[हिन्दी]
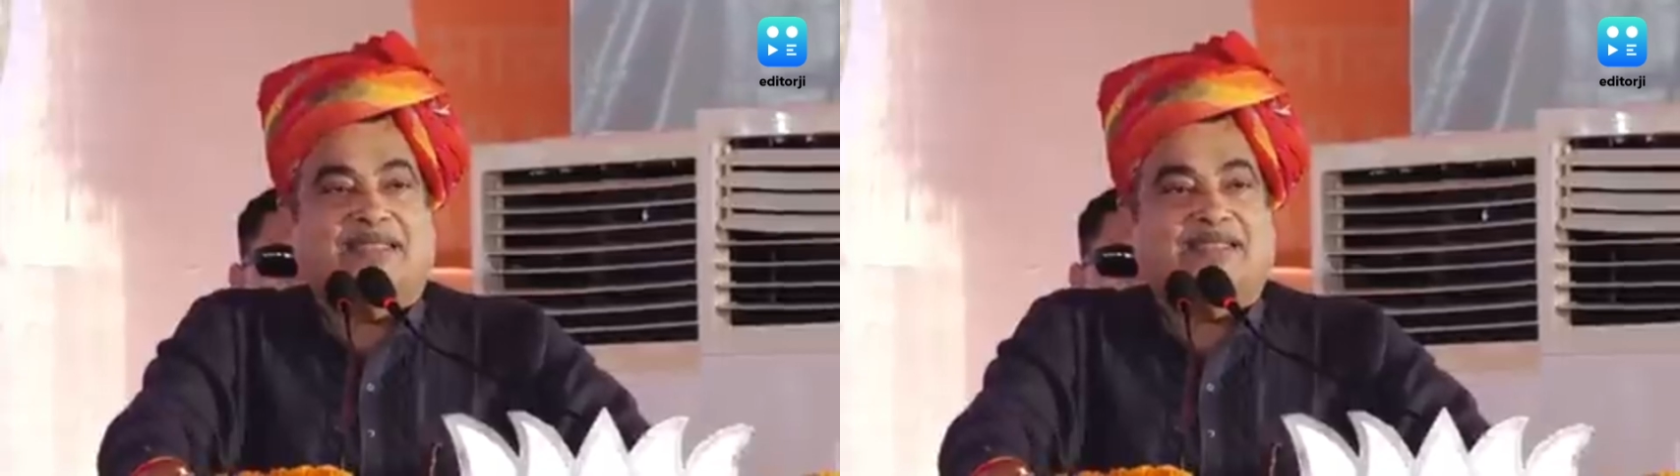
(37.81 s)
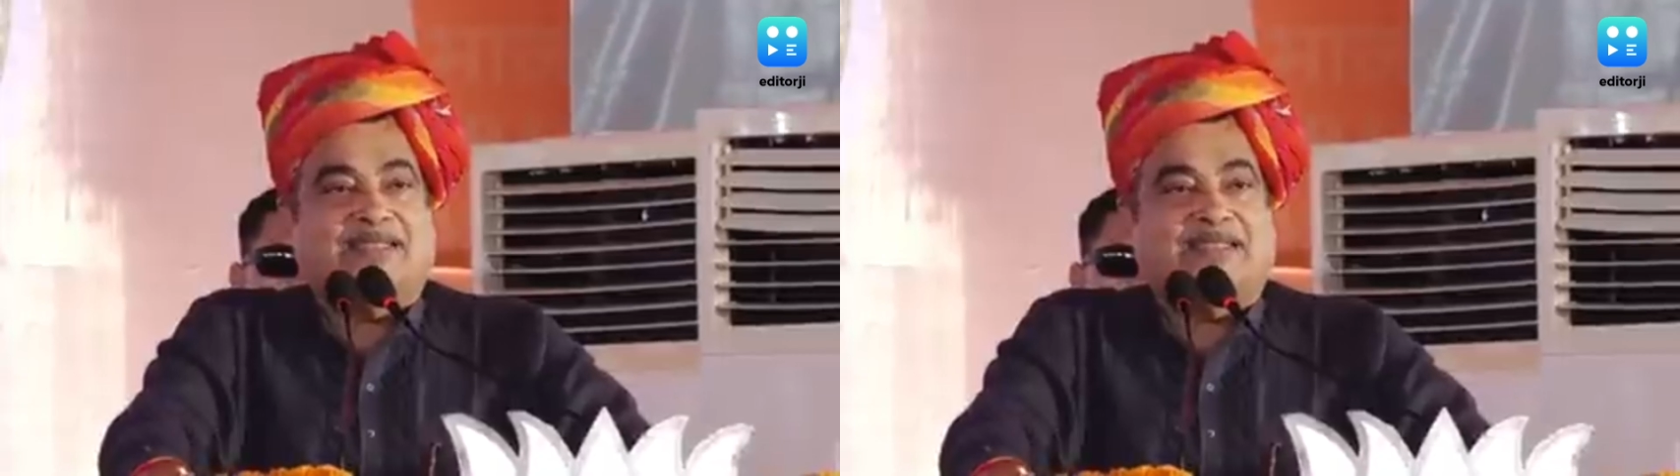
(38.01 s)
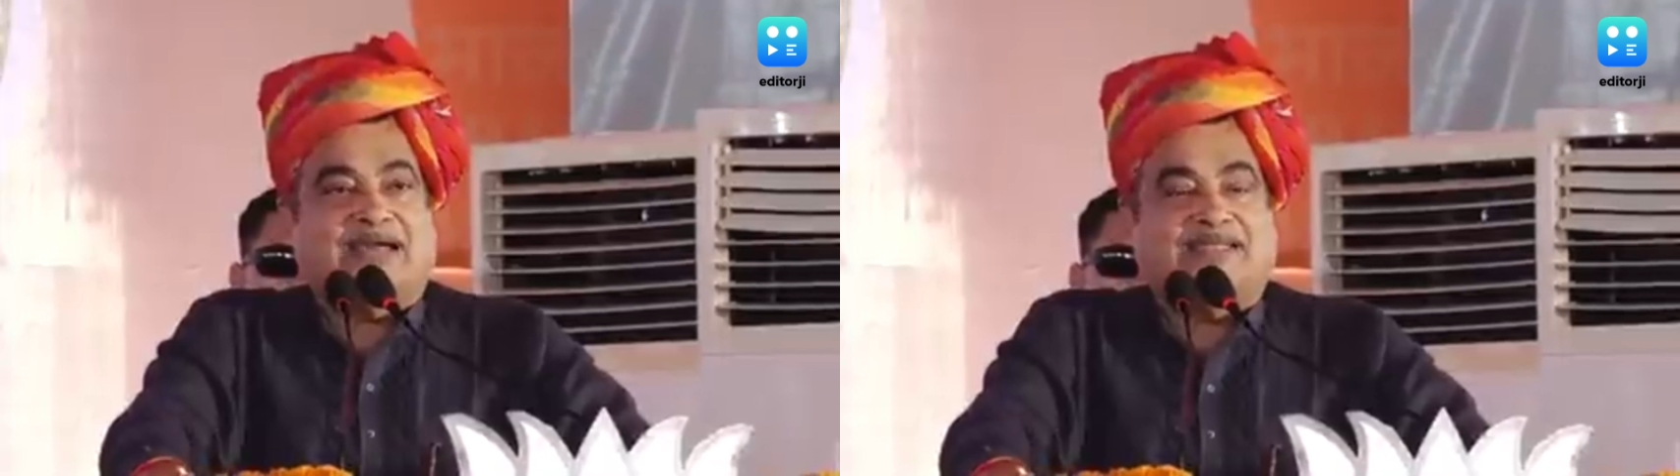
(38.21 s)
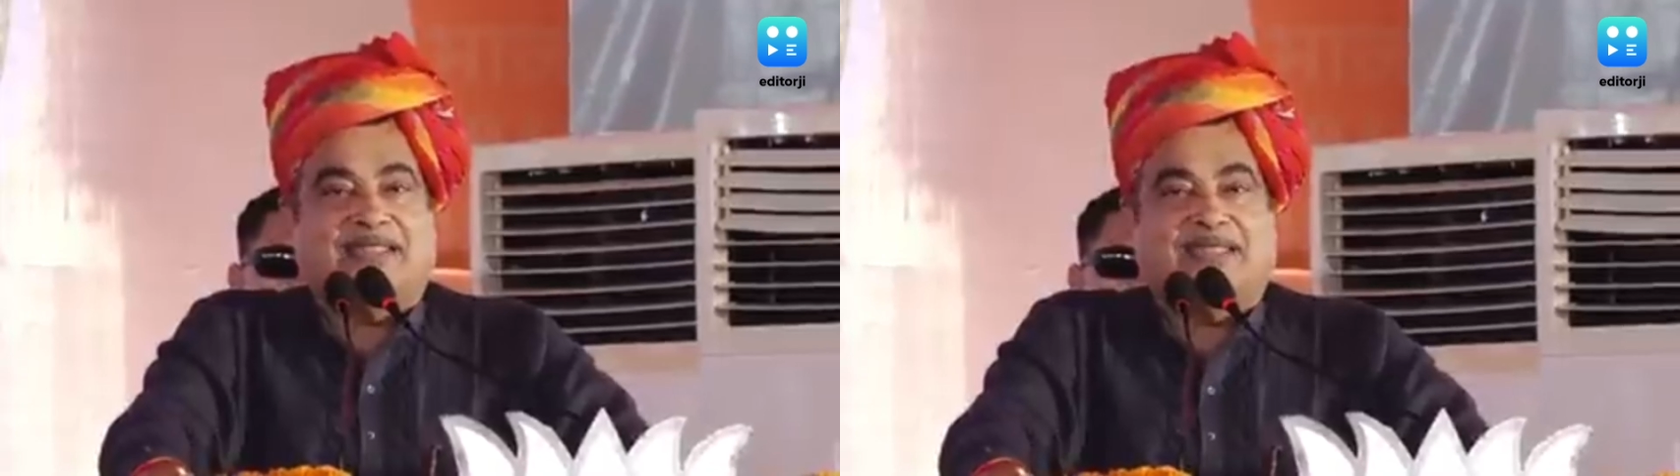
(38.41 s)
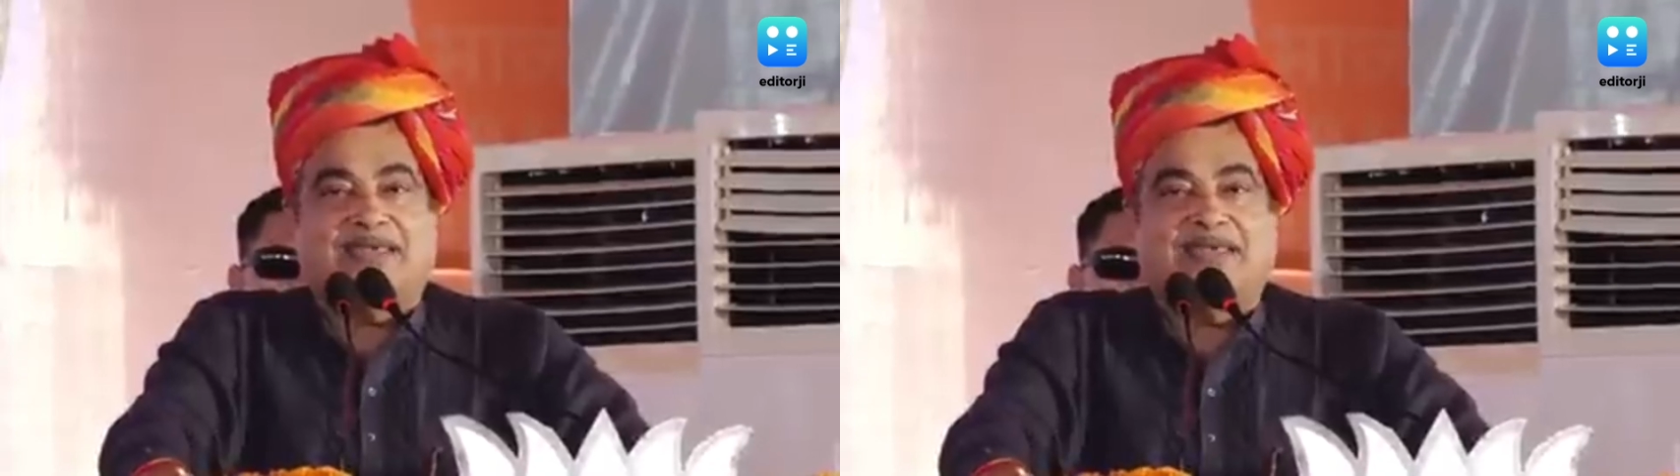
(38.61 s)

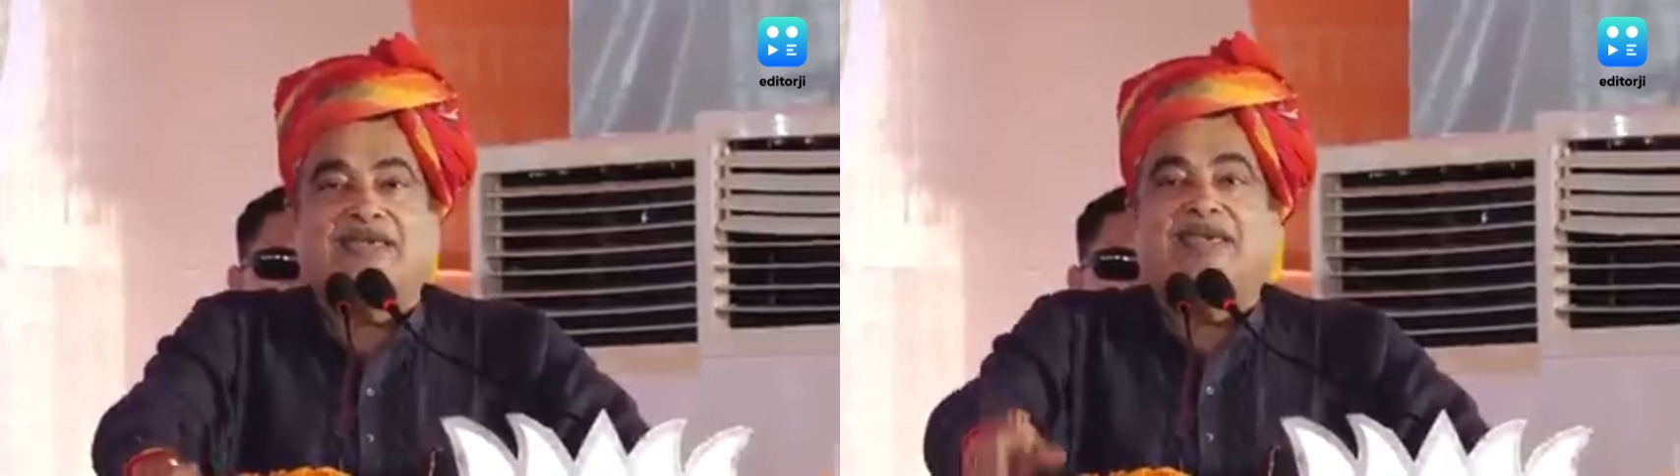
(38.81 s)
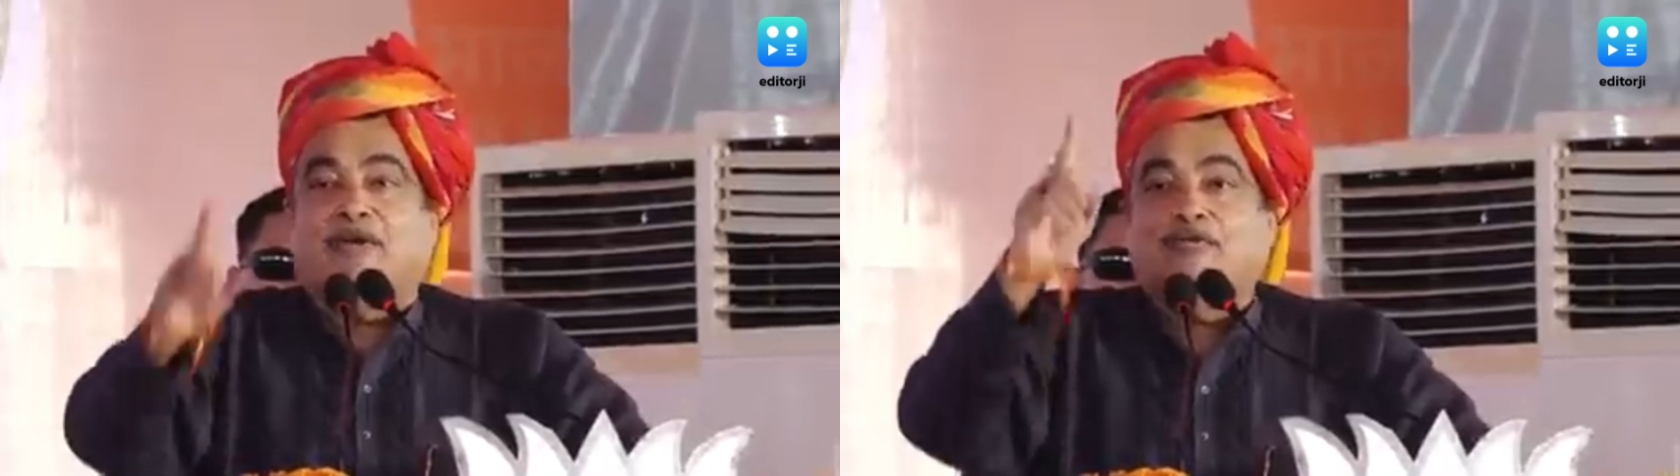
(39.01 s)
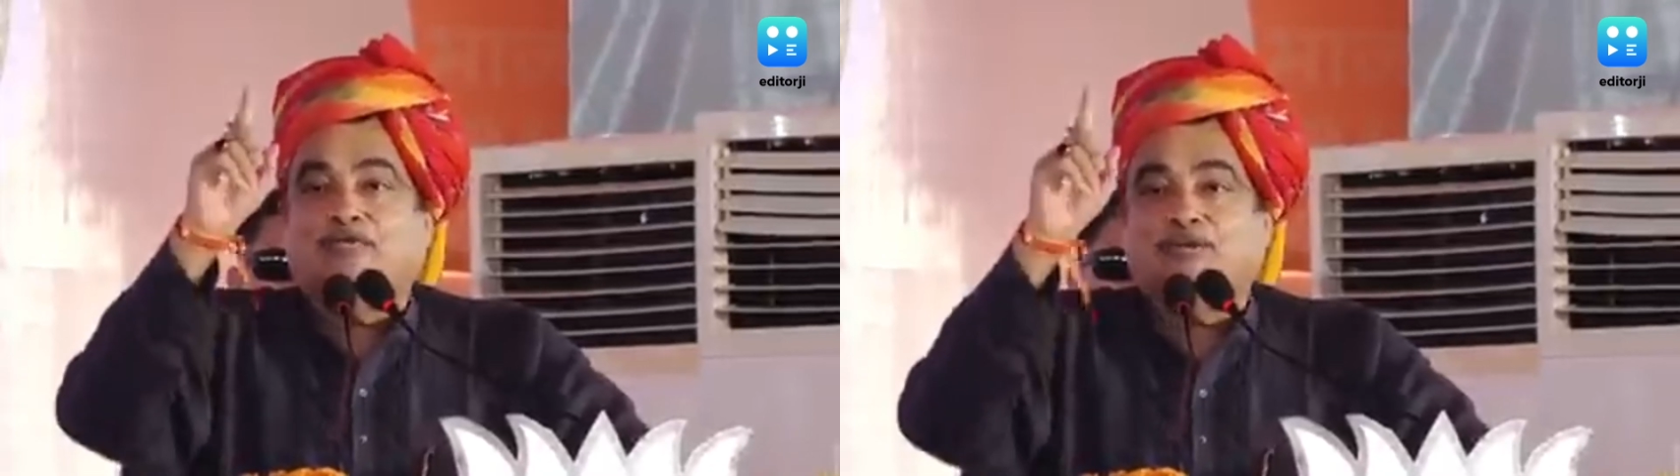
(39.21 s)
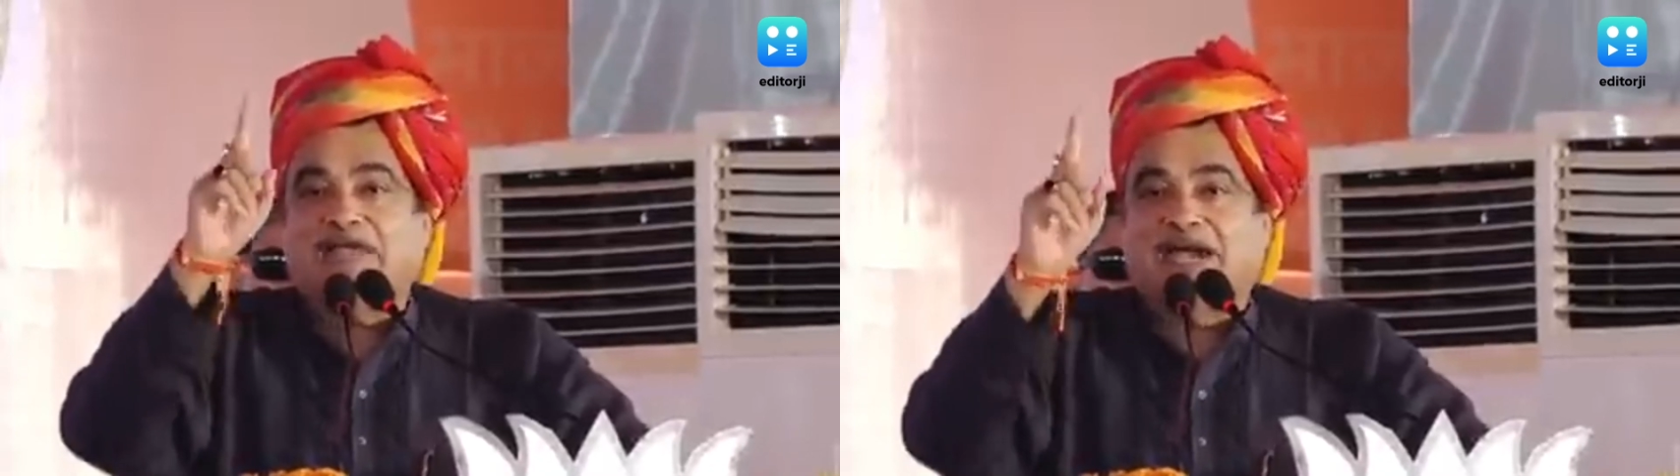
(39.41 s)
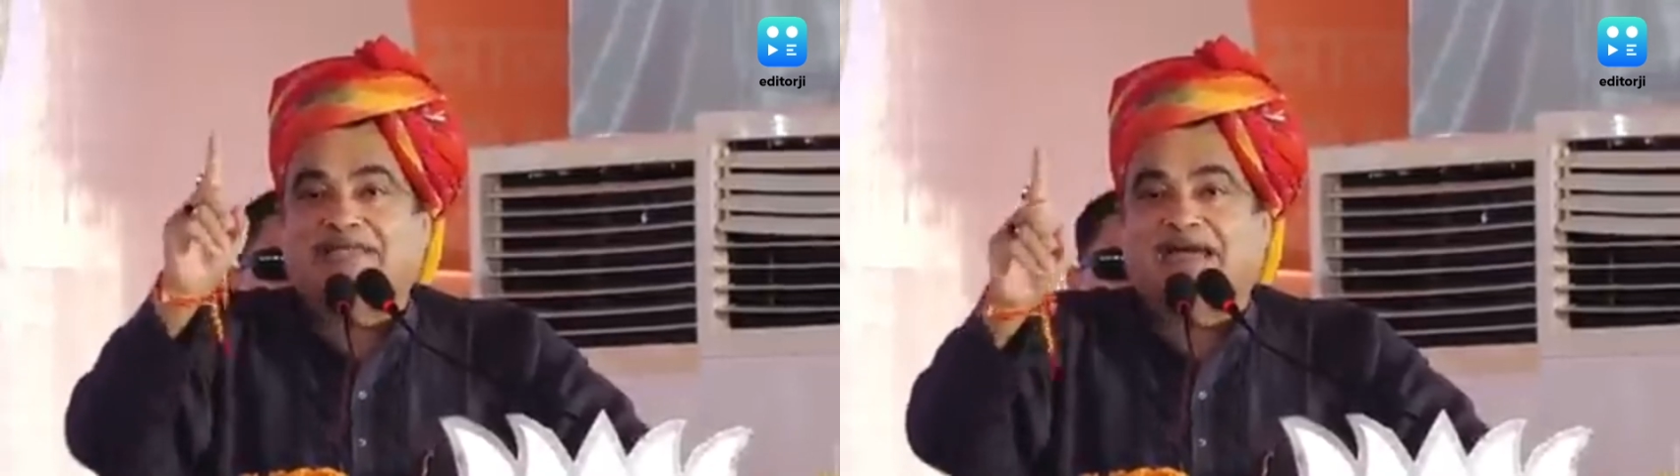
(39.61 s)
अन्नदाता नहीं
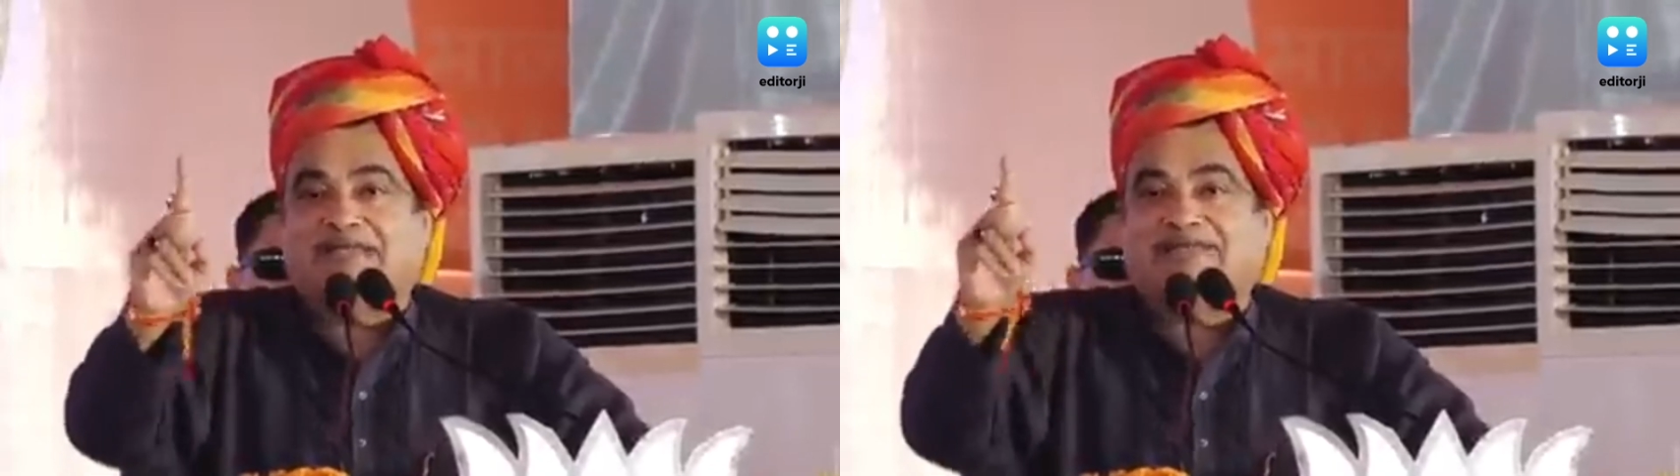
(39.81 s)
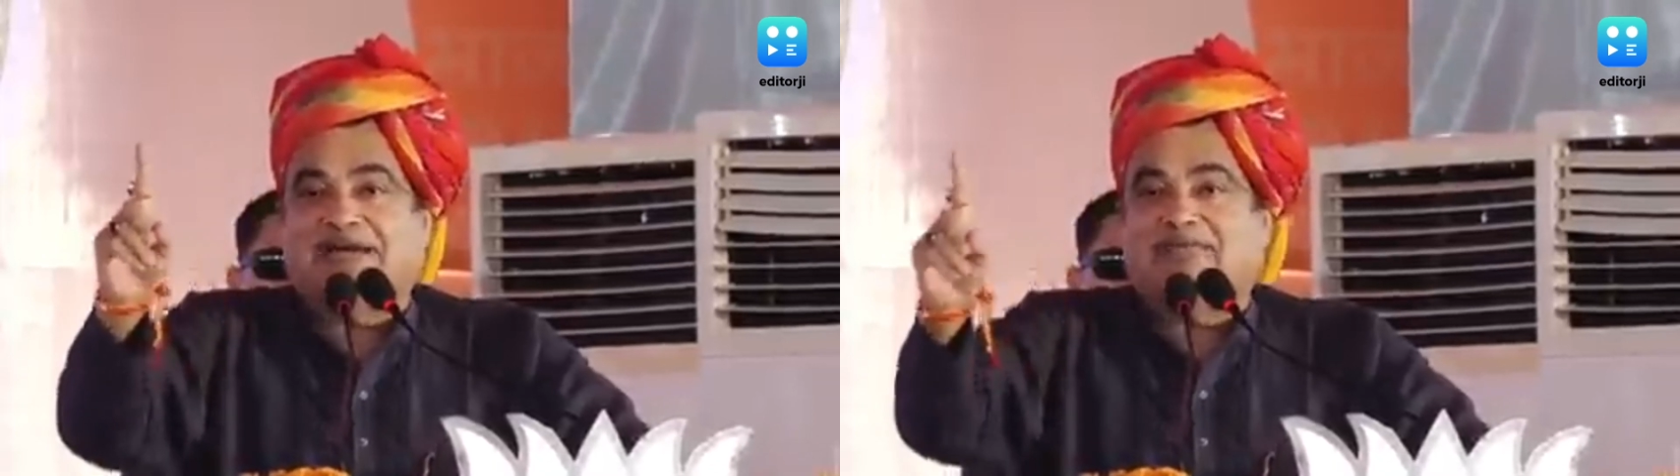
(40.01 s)
ऊर्जादाता